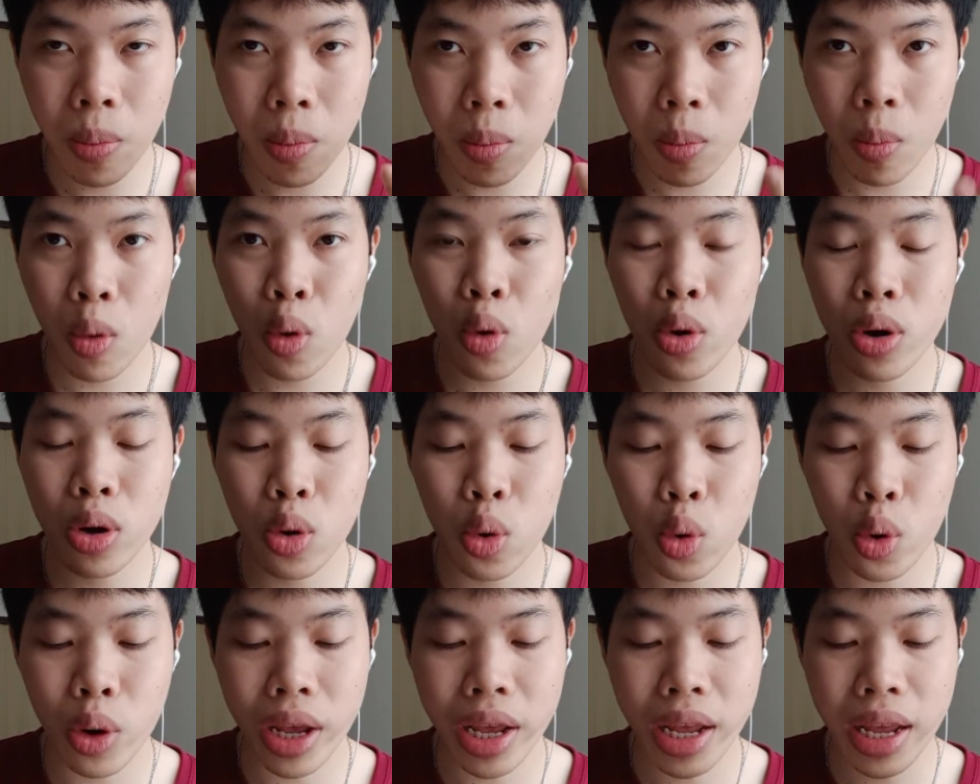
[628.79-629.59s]
พูด
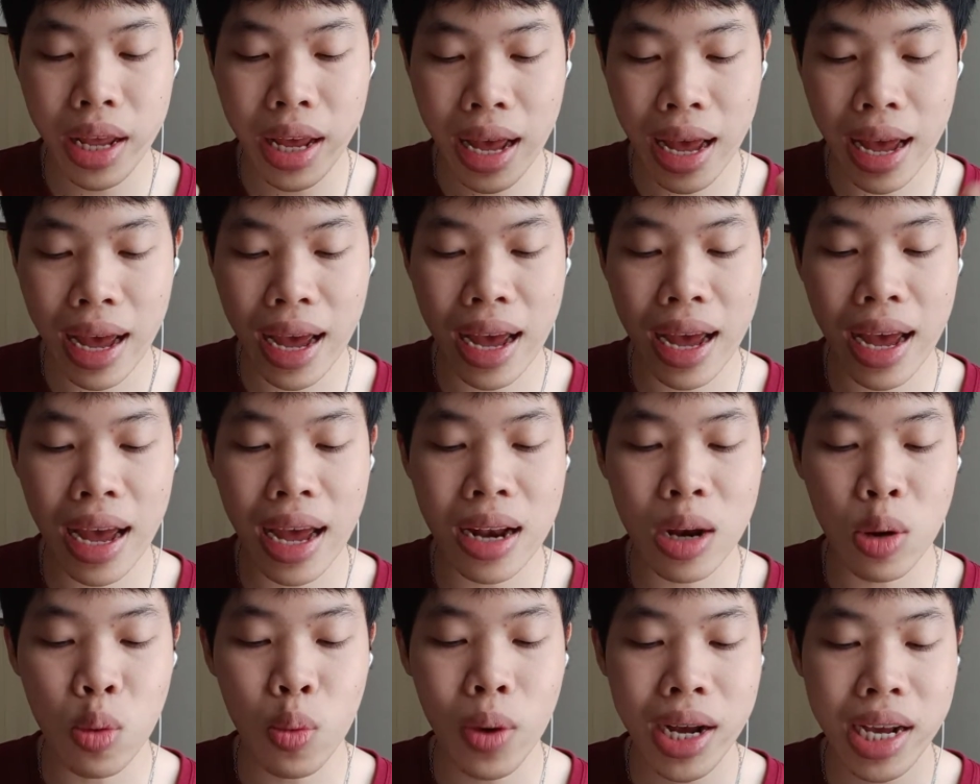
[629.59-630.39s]
คุยหา
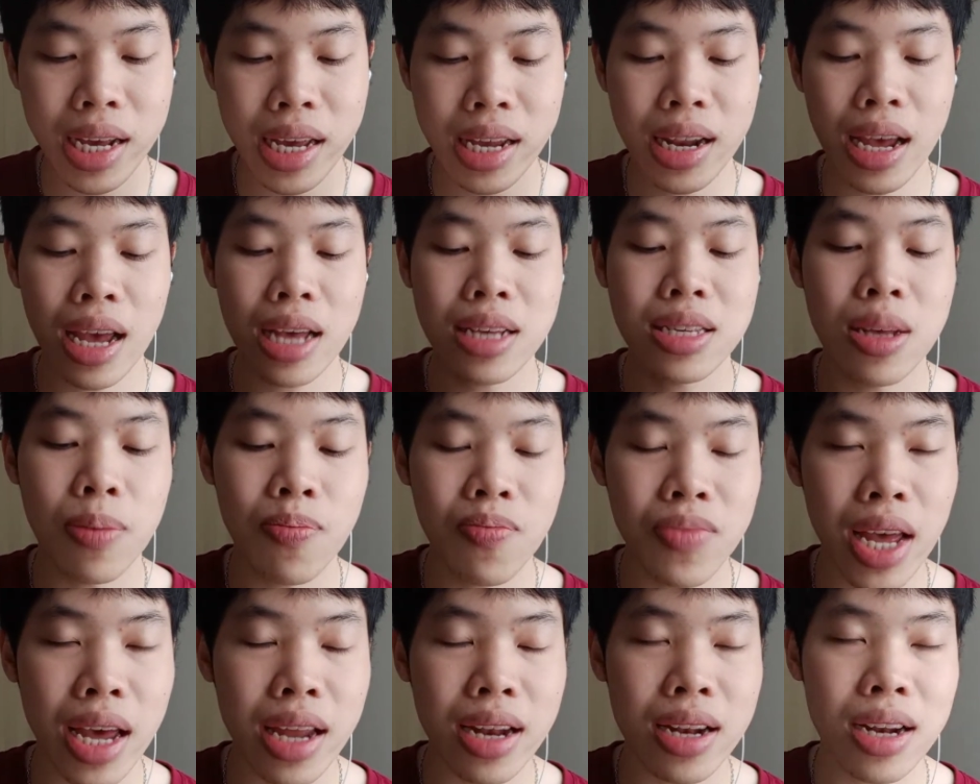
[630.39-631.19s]
หรือว่า get
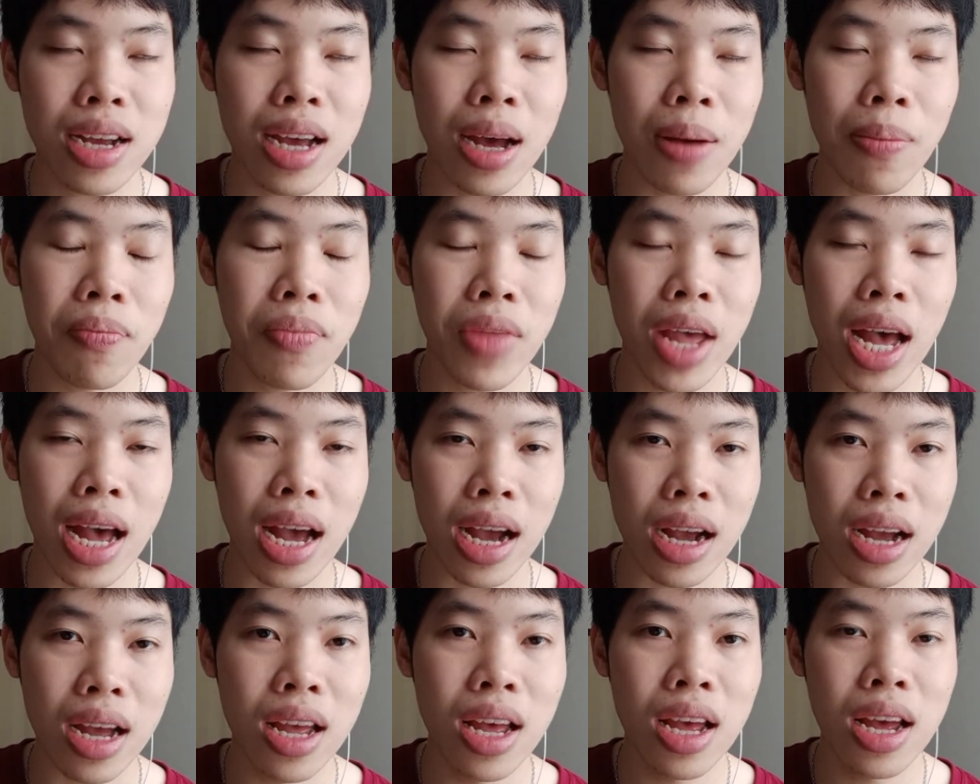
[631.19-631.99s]
acceptance กับทาง
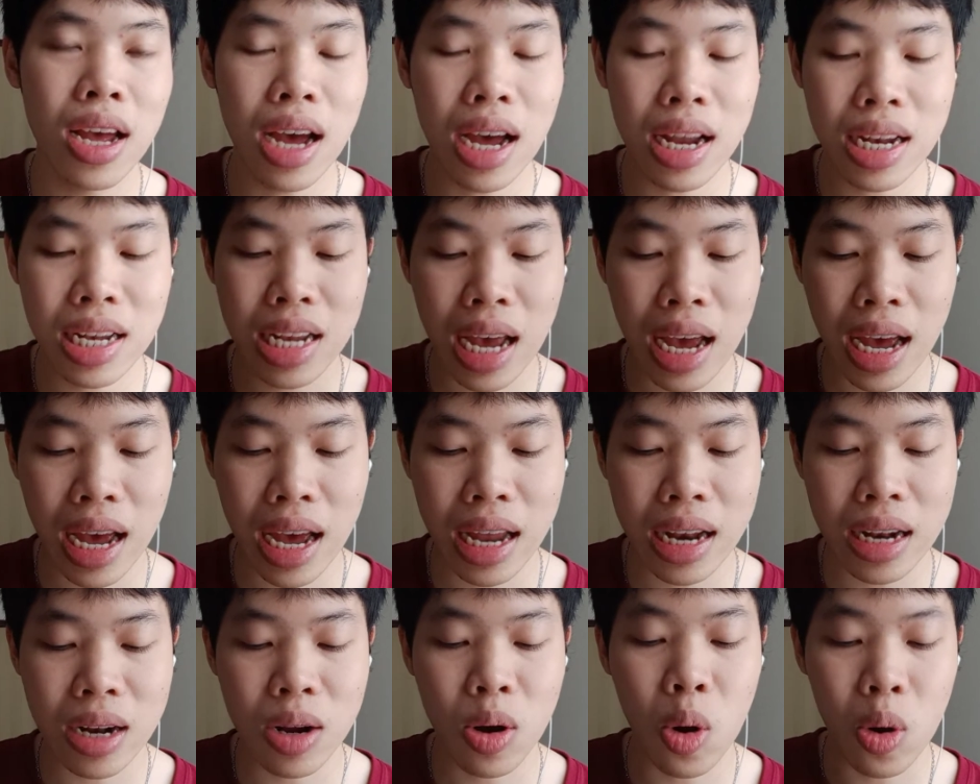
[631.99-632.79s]
อาจา
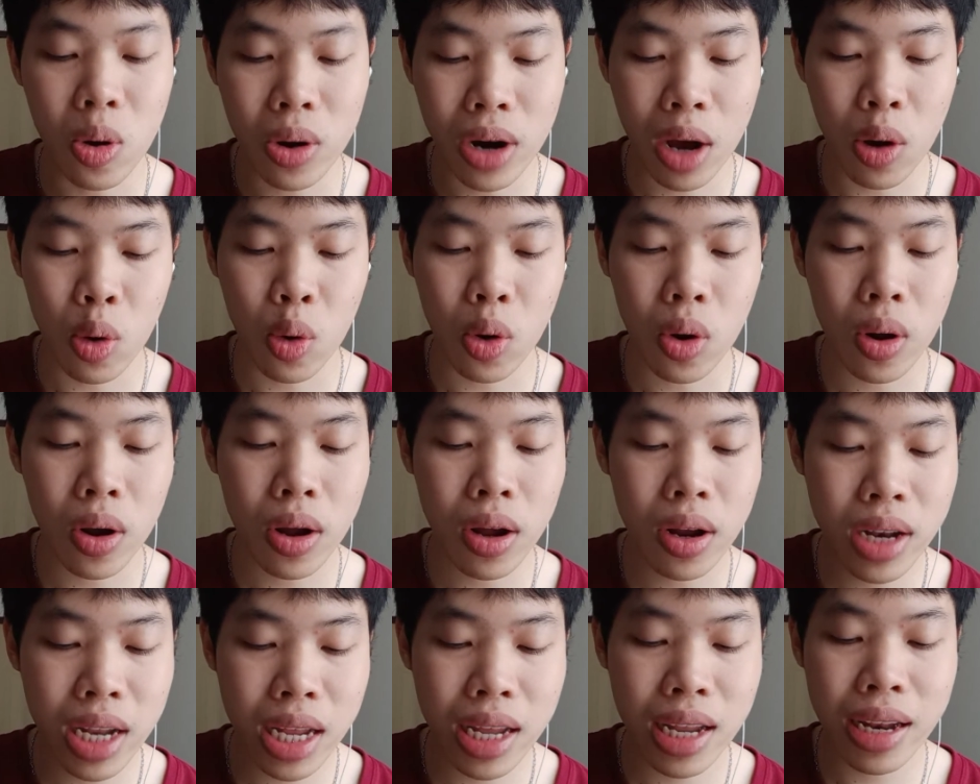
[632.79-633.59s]
รย์ของเรา
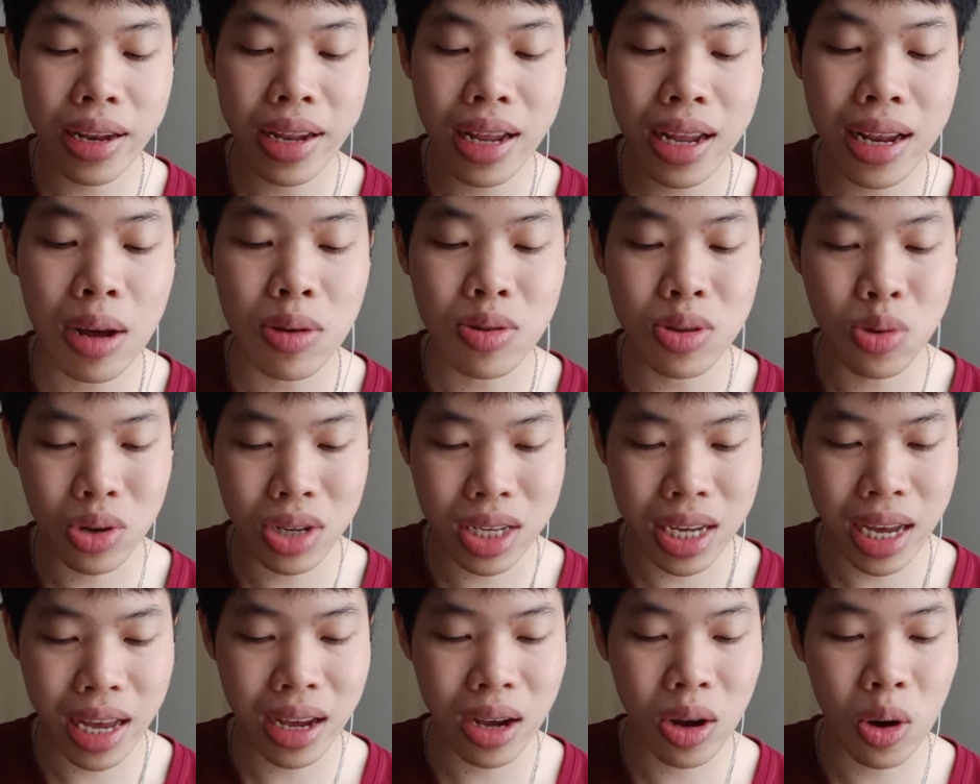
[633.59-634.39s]
ที่ที่เราสน
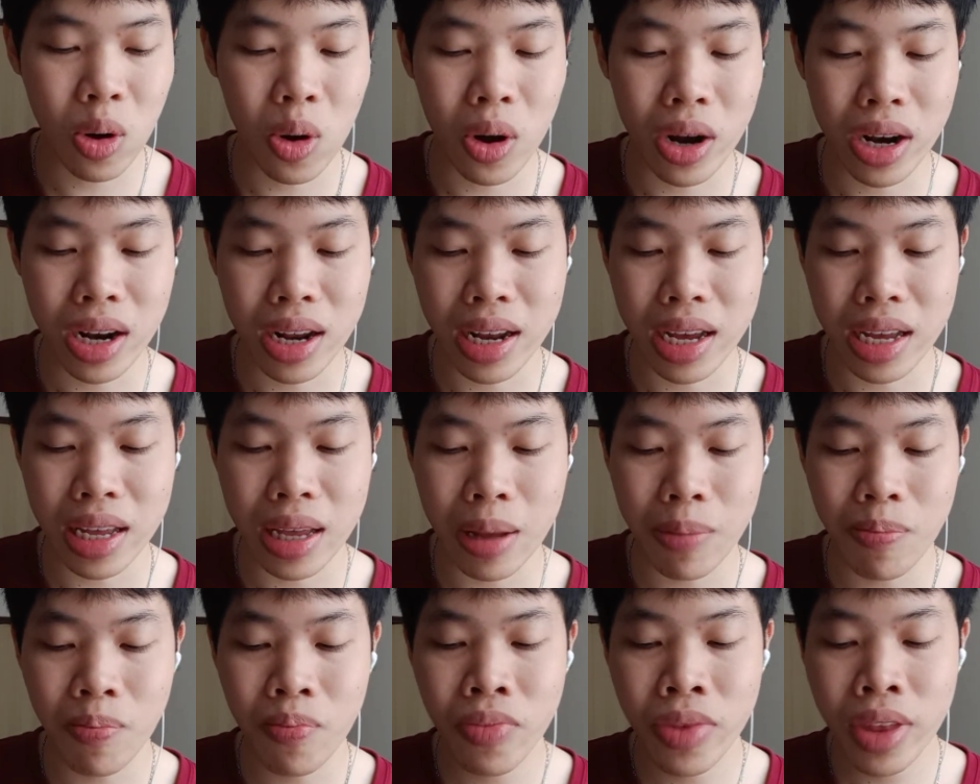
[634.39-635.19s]
ใจก่อนอะไรอย่าง
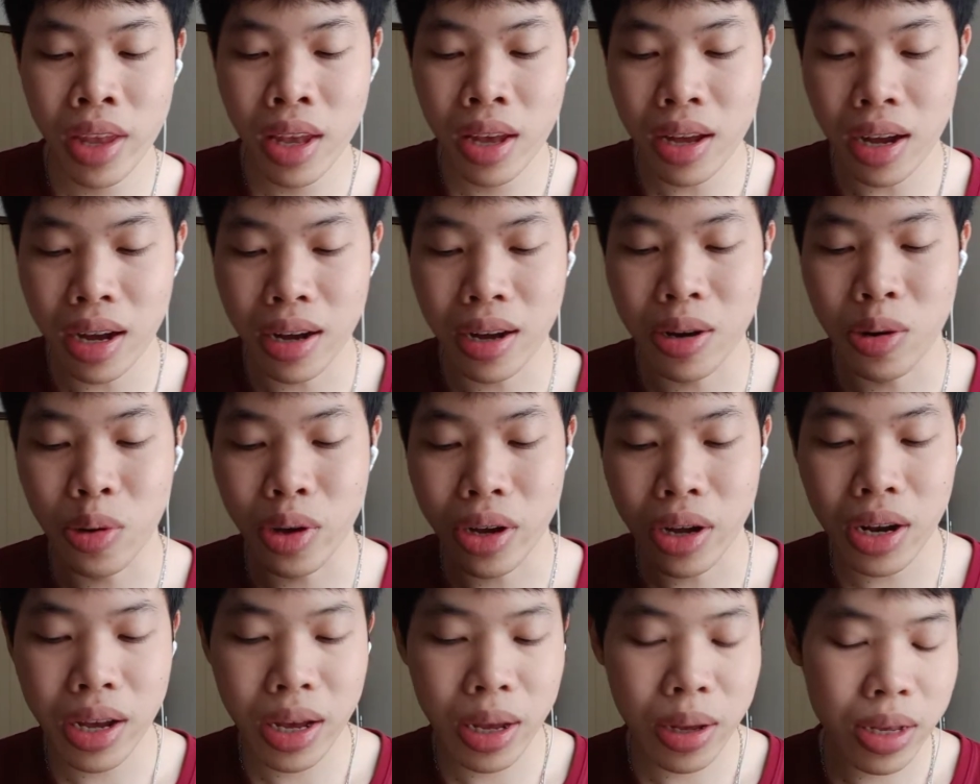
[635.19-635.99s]
นี้หนุ่ย
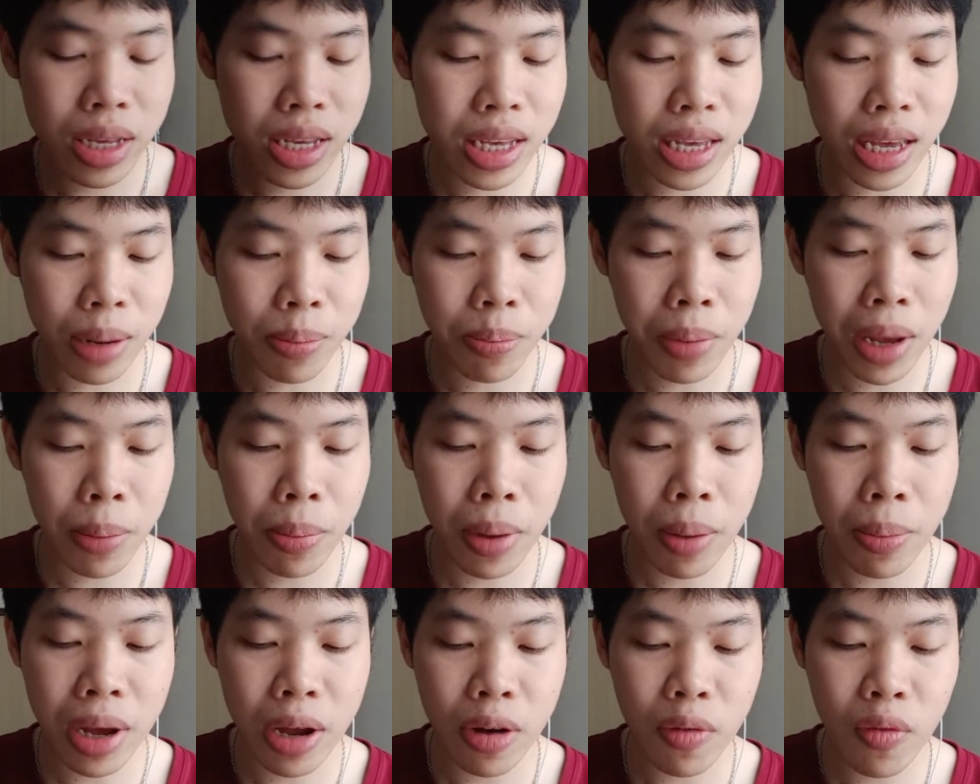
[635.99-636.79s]
ก็เลยเขียนไป
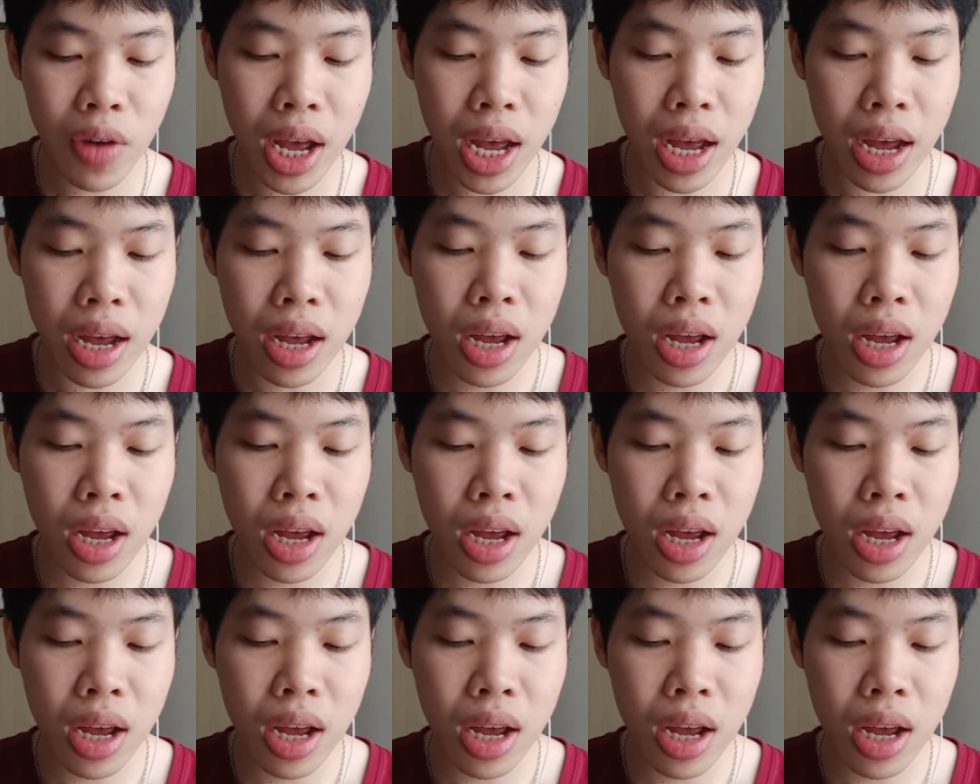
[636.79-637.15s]
ประมาณว่า